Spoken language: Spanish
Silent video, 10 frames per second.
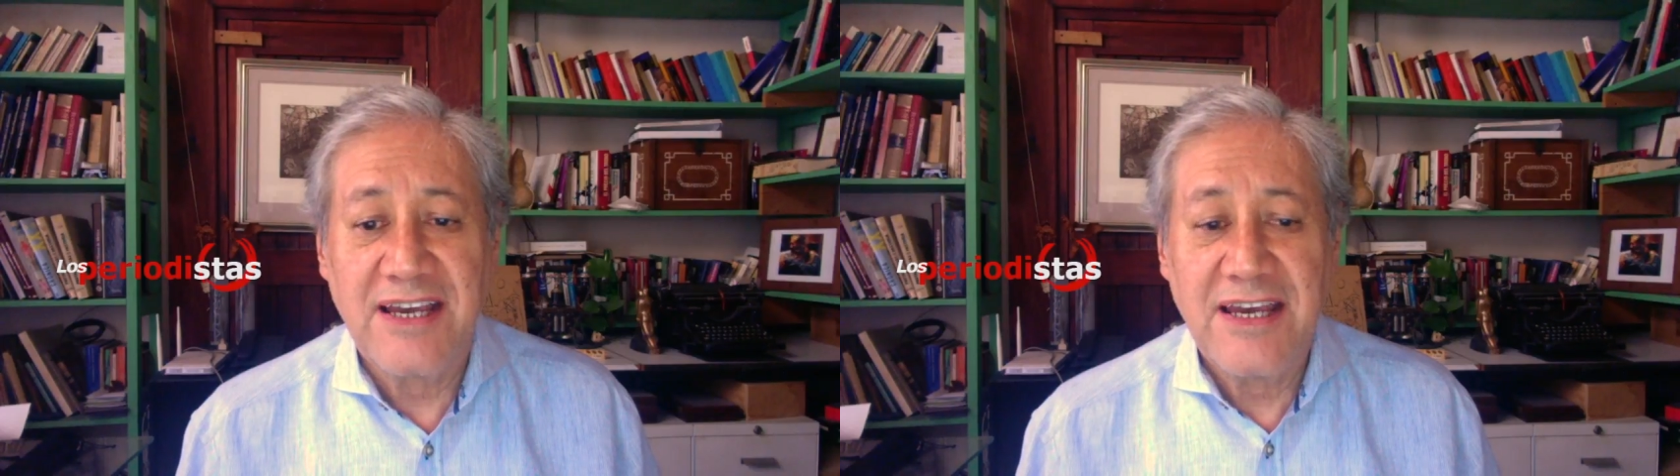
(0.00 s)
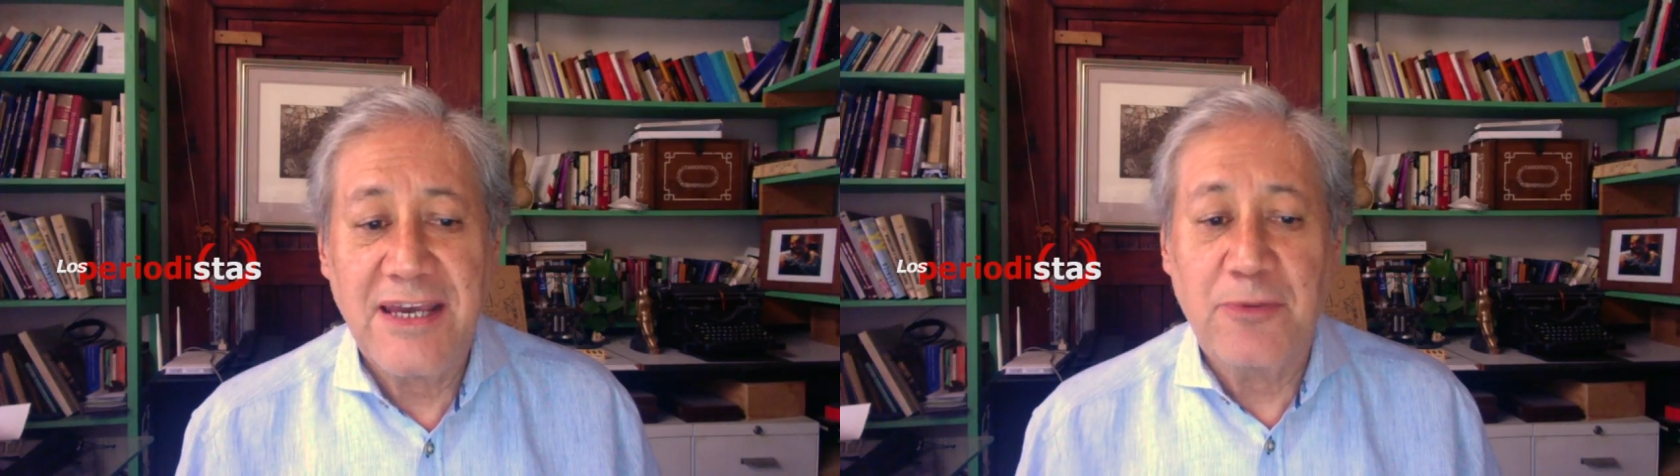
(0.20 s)

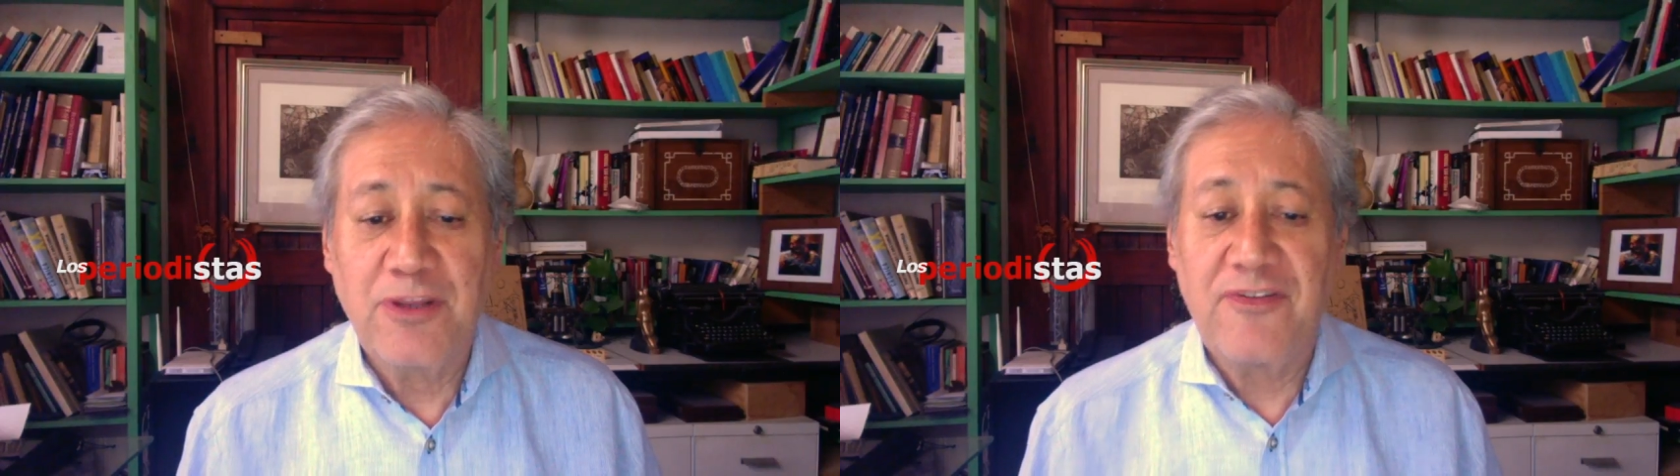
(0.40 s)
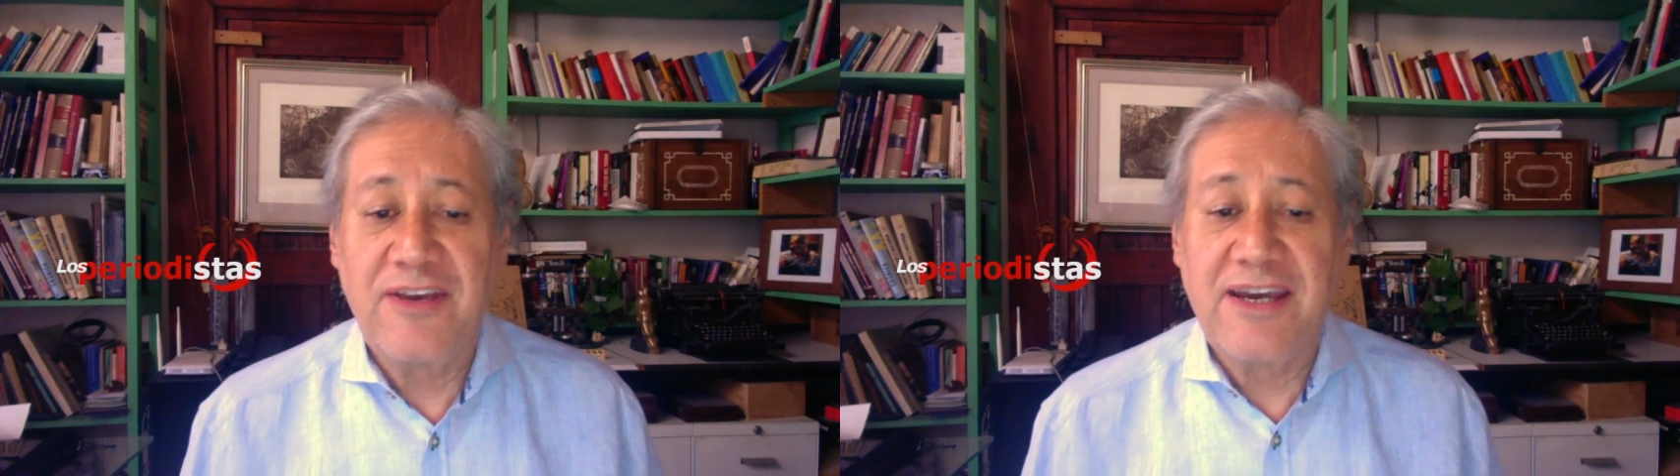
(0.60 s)
y
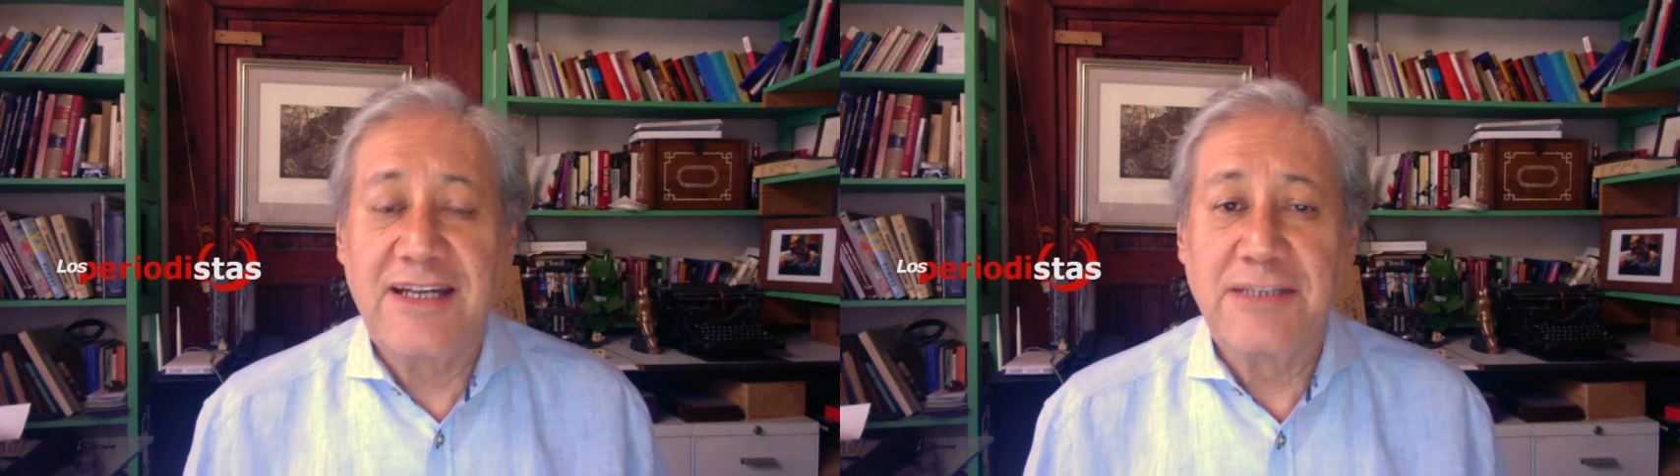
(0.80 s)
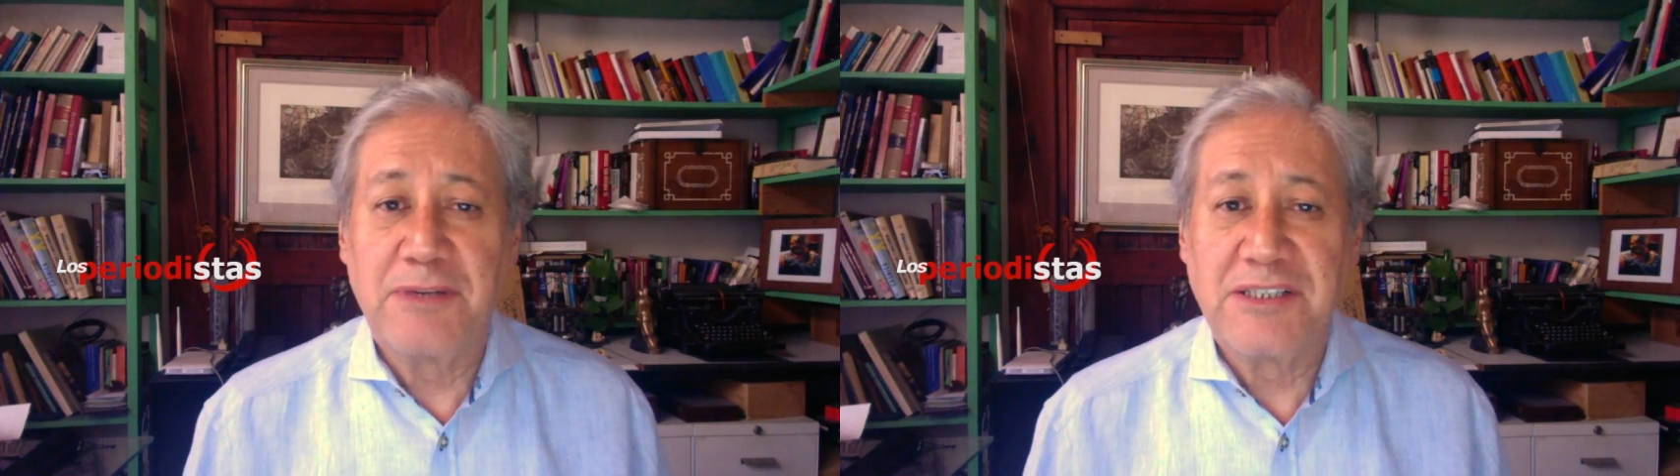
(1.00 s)
modificar
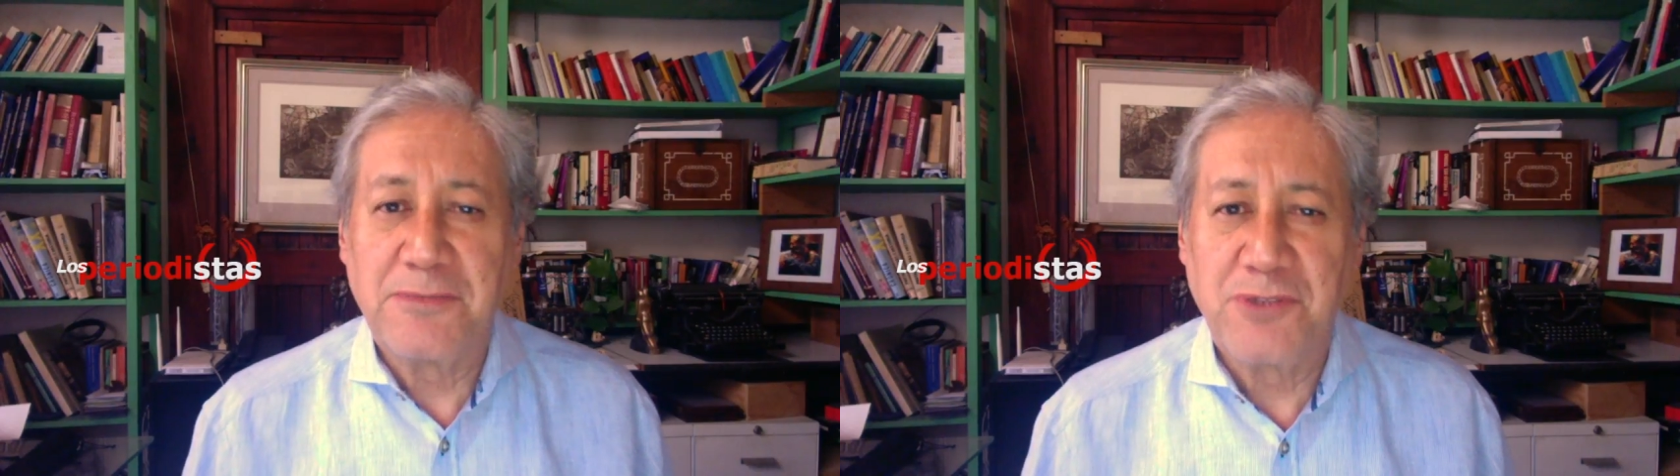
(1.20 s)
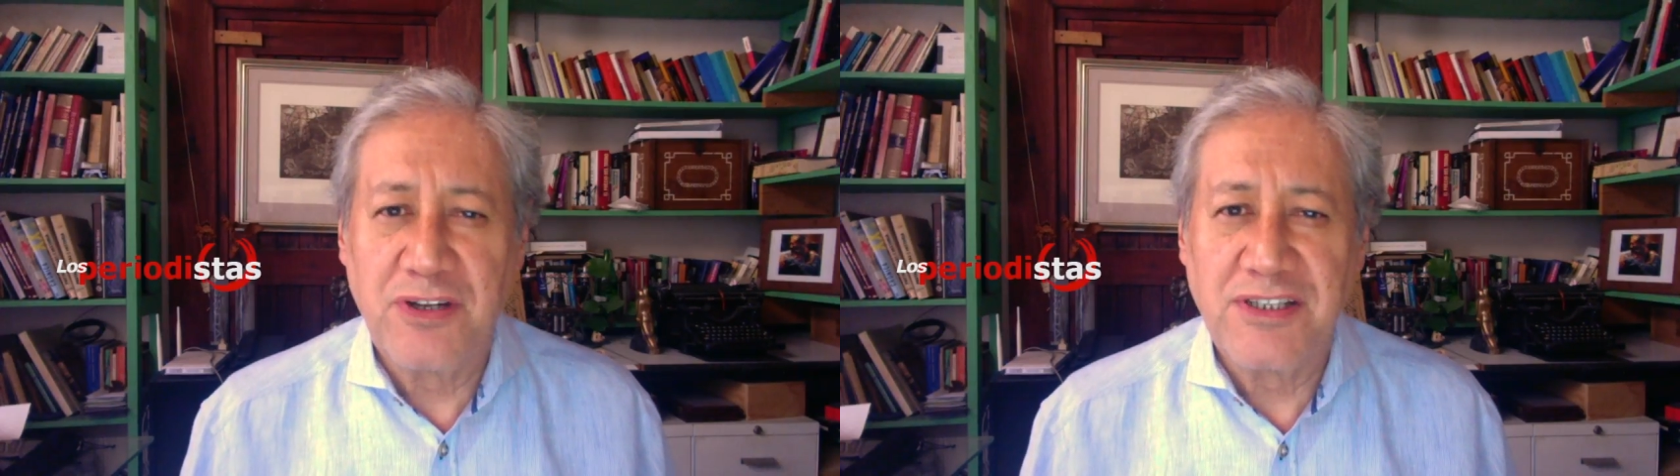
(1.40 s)
las
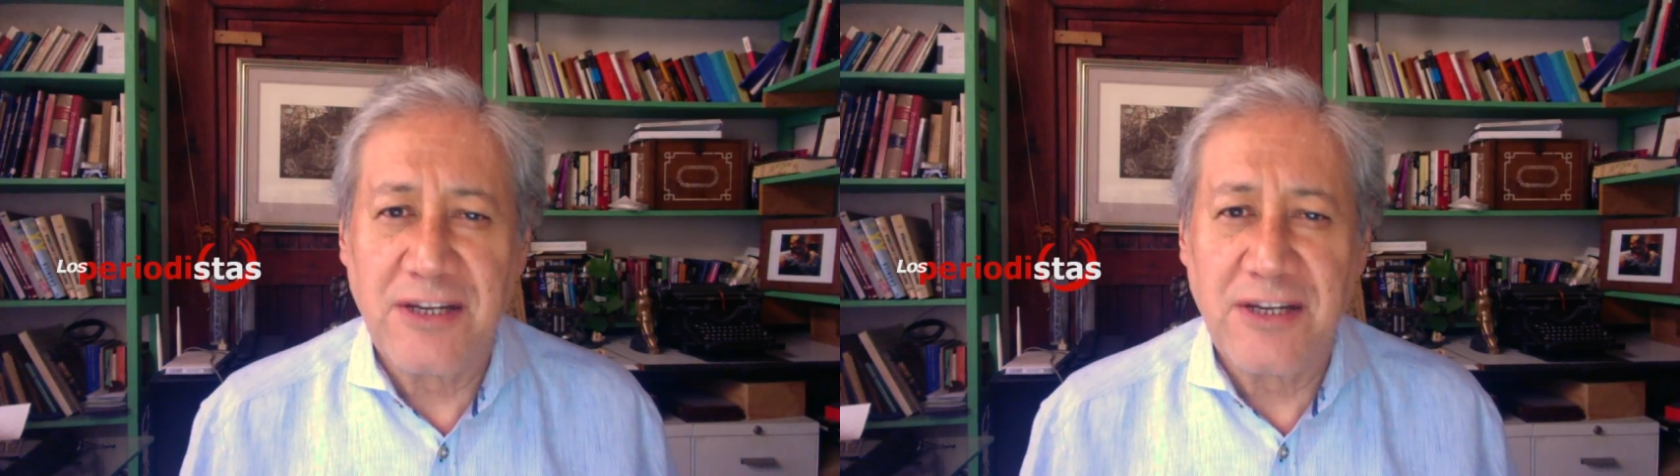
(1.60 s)
percepciones